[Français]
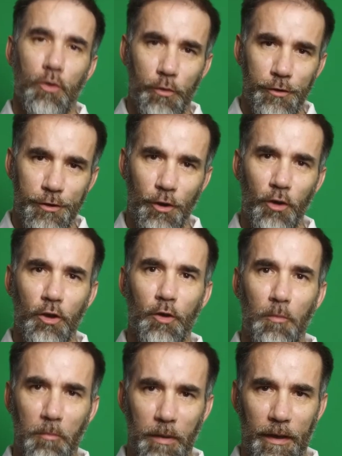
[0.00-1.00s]
le
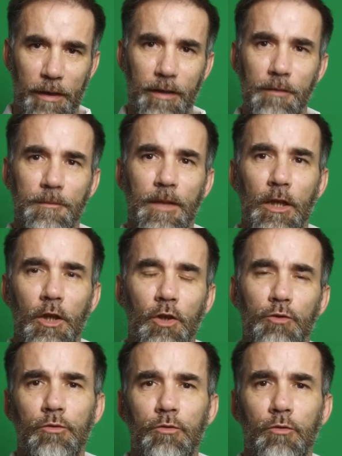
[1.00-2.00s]
stroke play,
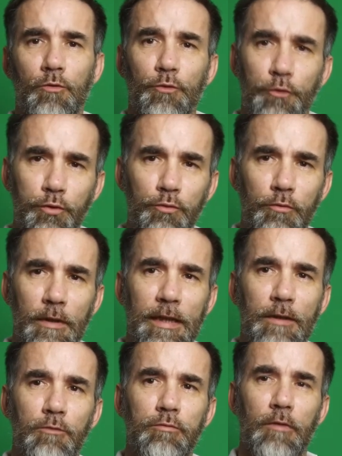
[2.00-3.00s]
tu comptes tous
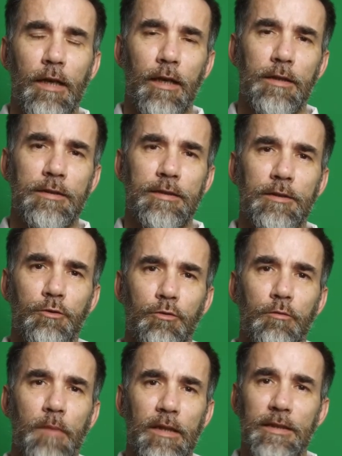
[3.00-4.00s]
les coups réalisés
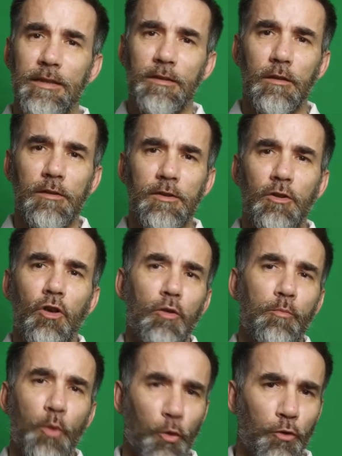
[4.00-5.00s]
sur une partie, c'est le
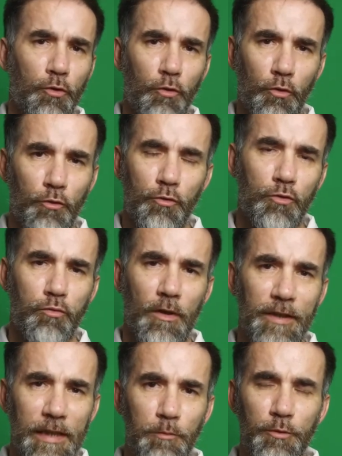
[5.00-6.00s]
score brut, que tu
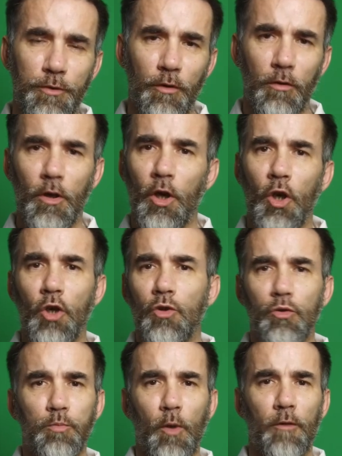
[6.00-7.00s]
sois débutant
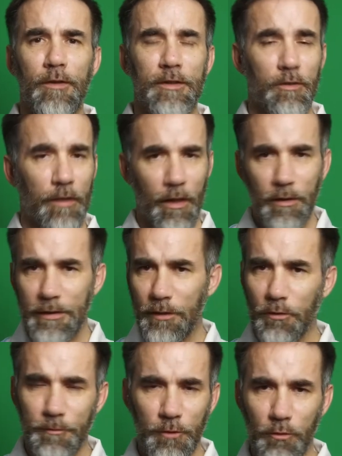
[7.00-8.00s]
ou professionnel, c'est
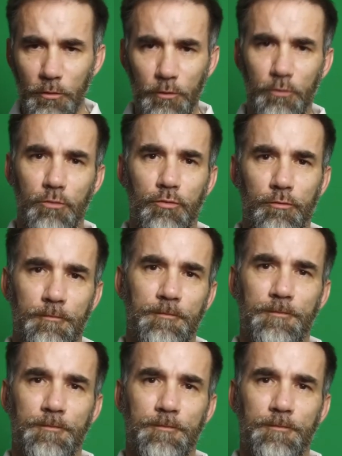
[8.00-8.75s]
le nombre de coups que tu joues.